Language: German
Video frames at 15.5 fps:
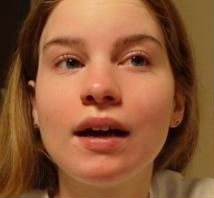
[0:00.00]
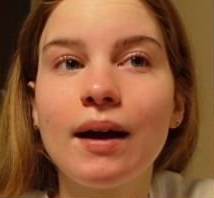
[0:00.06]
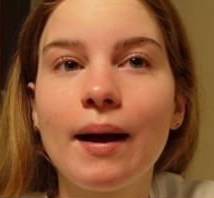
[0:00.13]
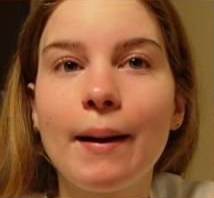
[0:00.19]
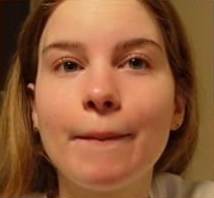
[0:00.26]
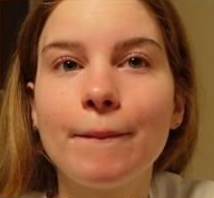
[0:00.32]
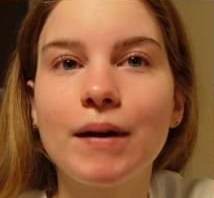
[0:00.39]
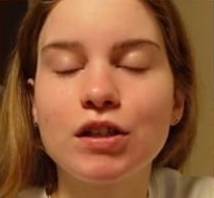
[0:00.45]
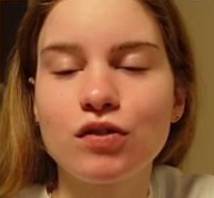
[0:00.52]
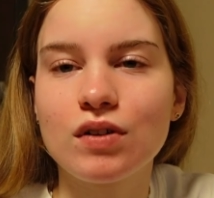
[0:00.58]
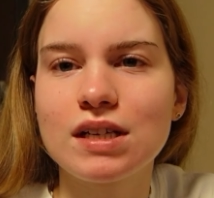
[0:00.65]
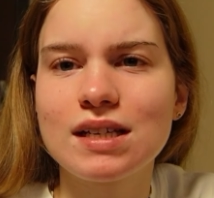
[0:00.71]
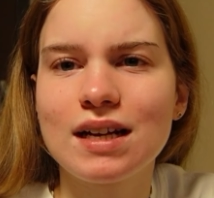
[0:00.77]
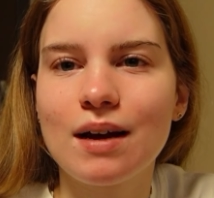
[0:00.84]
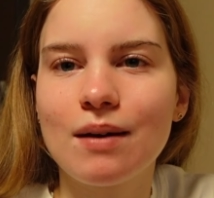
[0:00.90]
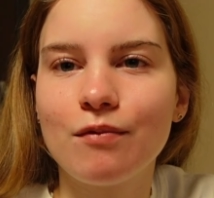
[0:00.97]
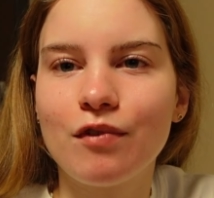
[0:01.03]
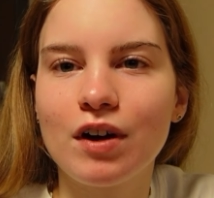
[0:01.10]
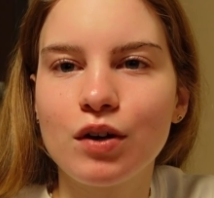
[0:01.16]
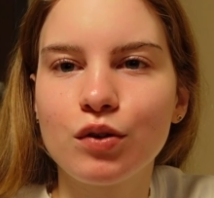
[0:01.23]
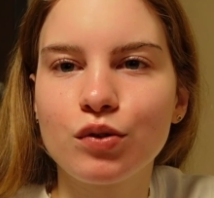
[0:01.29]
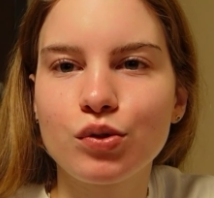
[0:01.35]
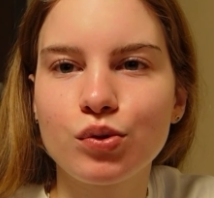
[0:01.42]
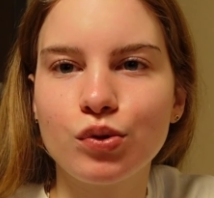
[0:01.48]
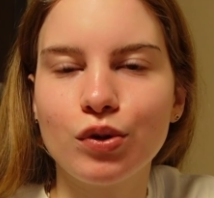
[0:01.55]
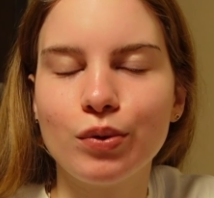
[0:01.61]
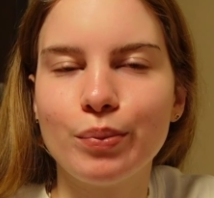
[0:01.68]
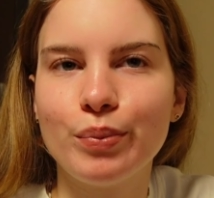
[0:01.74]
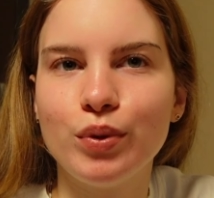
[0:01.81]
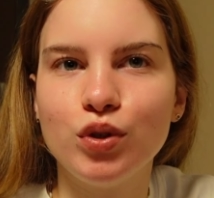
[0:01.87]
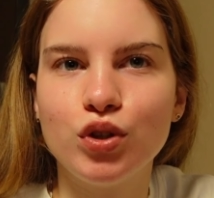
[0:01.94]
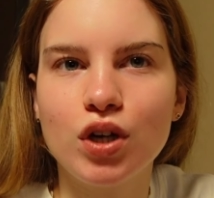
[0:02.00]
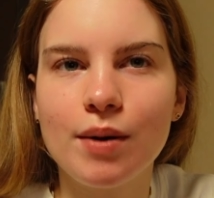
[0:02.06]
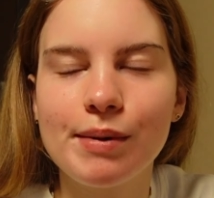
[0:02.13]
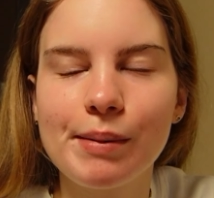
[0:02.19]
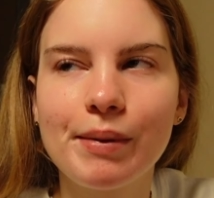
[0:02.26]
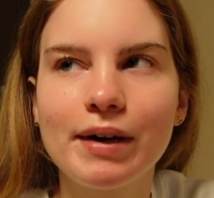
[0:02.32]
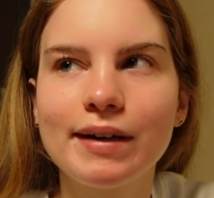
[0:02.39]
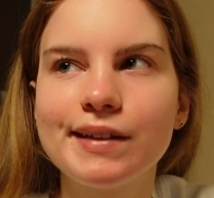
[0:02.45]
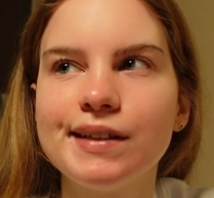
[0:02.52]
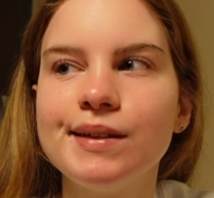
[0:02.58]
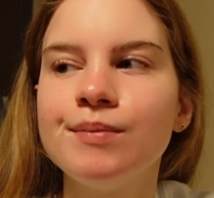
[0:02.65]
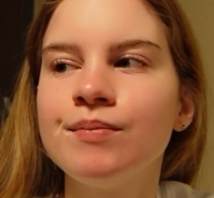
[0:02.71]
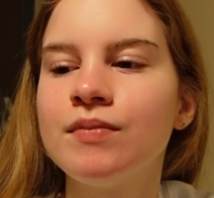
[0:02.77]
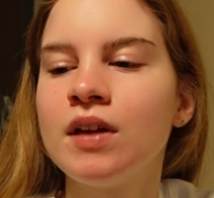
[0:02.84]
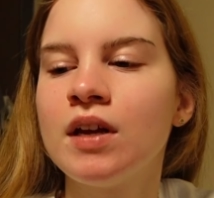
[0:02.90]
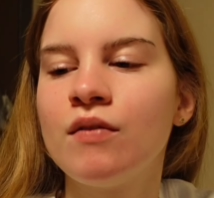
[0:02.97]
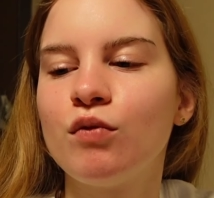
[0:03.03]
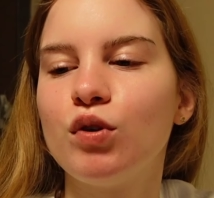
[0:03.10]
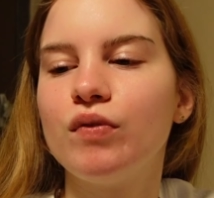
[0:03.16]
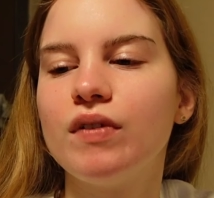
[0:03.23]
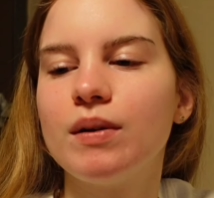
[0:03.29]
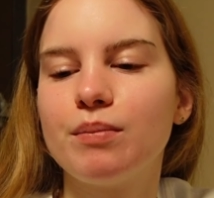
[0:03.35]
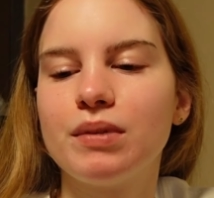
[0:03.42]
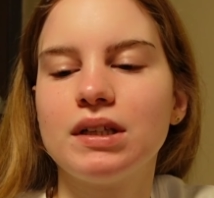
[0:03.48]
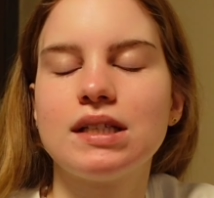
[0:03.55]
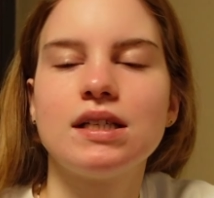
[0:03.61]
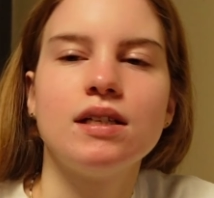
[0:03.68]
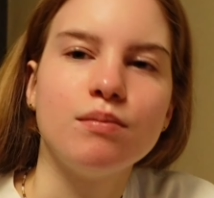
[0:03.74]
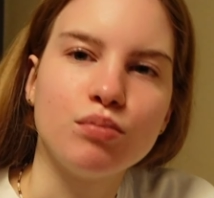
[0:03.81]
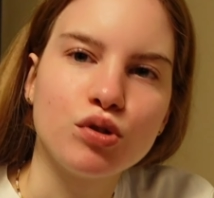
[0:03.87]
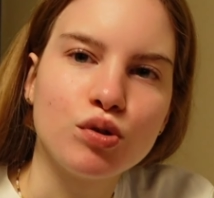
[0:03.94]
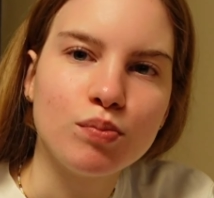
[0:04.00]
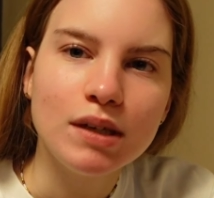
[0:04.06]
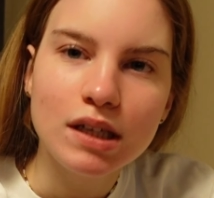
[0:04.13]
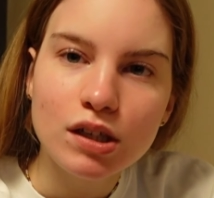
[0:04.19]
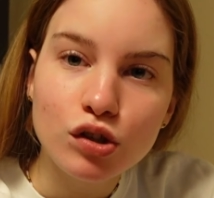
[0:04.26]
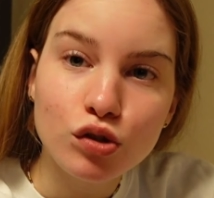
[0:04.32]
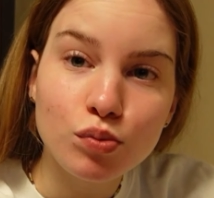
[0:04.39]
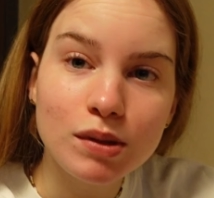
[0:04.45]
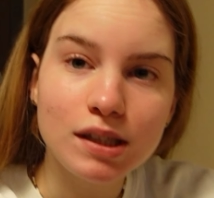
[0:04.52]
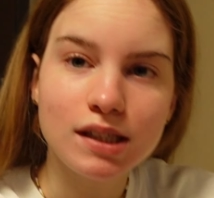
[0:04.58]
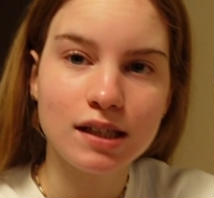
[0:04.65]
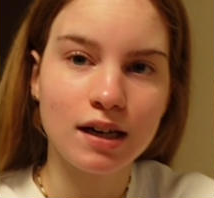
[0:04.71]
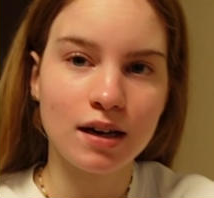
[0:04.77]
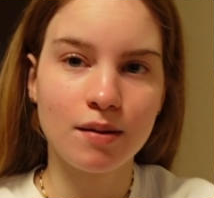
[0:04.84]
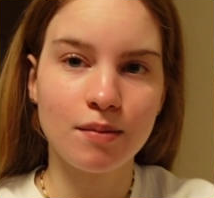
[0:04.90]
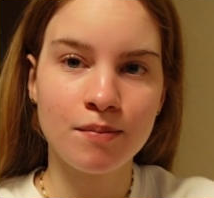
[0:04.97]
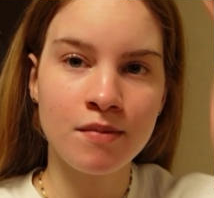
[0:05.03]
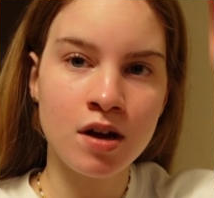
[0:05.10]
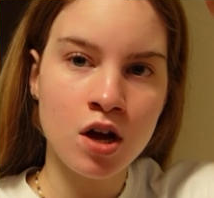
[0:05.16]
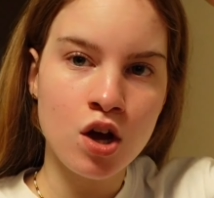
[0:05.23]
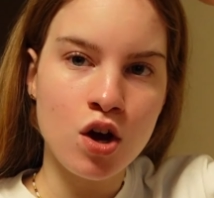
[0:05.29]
ähm, also gestern Abend war noch so eine Pyjama-Party, wo wir im Prinzip Spiele gespielt haben